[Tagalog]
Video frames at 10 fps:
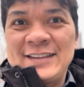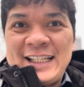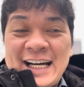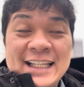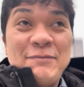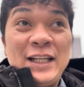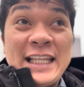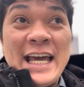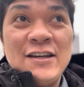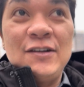Lakad muna
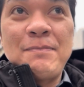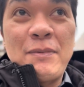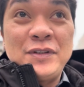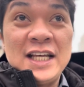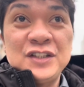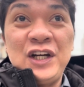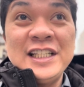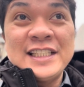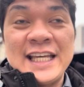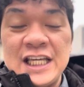tayo. Papunta ang train
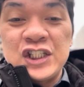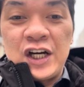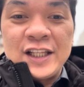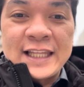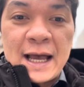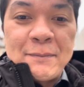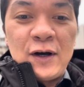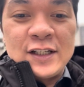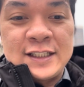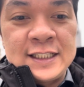station.
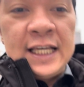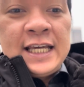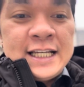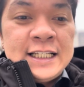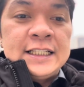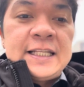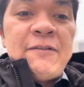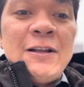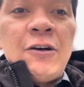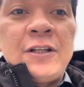Tapos,
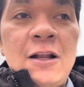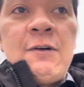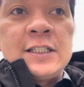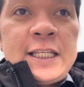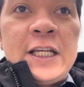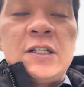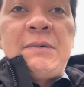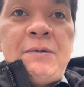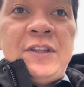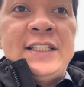travel ako dalawang station
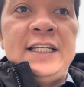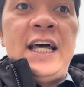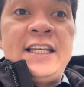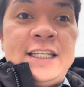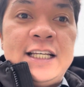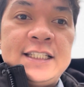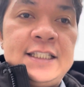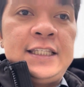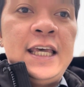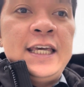papunta sa
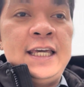Dandas.